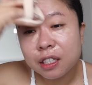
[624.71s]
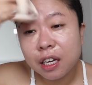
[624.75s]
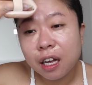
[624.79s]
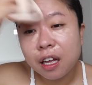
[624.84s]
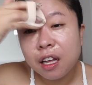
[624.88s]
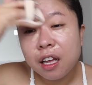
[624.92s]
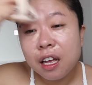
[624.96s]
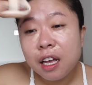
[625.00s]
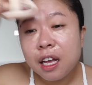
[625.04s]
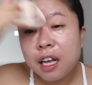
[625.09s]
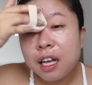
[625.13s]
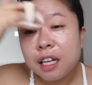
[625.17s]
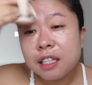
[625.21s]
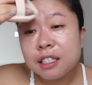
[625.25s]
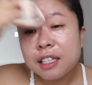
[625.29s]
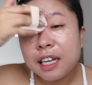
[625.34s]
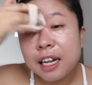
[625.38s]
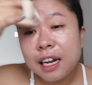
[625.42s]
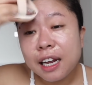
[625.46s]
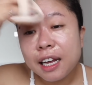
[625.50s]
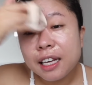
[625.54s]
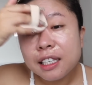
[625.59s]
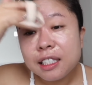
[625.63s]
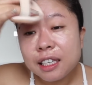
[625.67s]
这样，
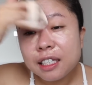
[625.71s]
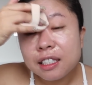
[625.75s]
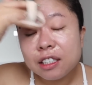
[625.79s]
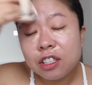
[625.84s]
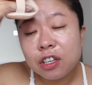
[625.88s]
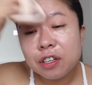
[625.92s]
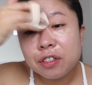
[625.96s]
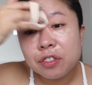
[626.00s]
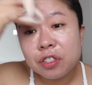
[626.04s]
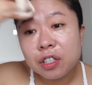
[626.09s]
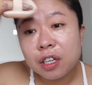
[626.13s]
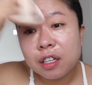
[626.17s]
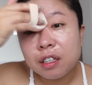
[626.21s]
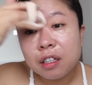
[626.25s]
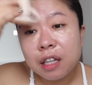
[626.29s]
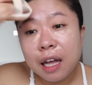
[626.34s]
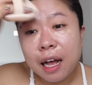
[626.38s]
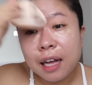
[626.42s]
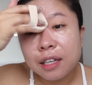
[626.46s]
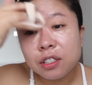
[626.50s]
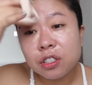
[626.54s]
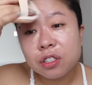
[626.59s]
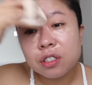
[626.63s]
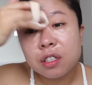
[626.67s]
再来一件人生
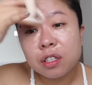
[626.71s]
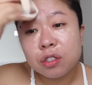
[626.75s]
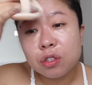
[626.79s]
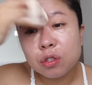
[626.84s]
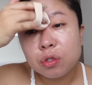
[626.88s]
大事呢，